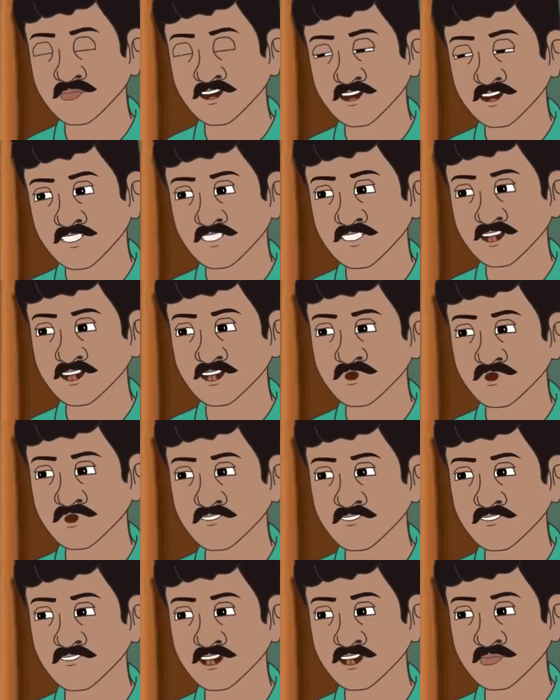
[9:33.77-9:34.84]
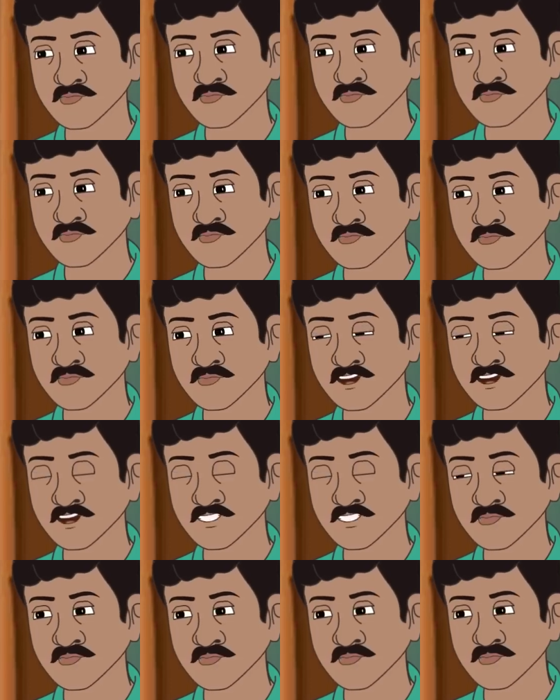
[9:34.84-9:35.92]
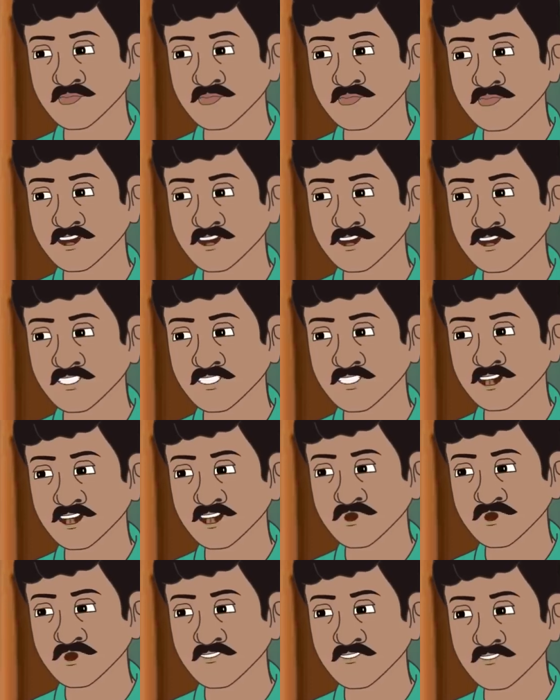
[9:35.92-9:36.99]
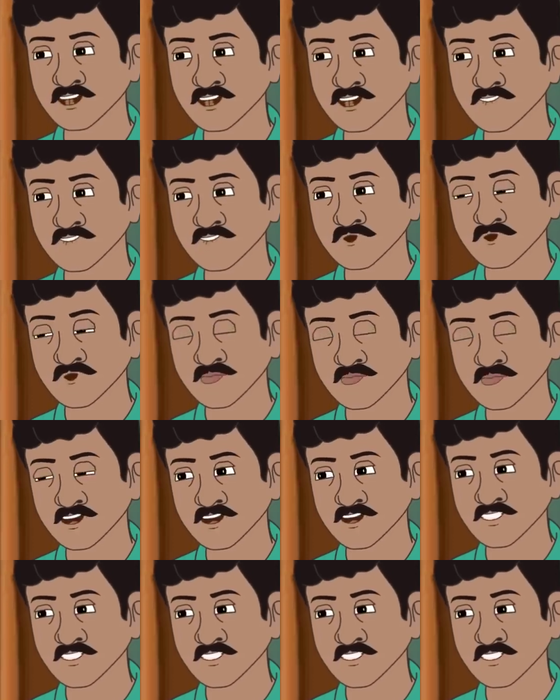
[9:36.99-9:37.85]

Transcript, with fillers: যখন চোখ খুললাম দেখলাম রূপোর ধুলোয় আমি শুয়ে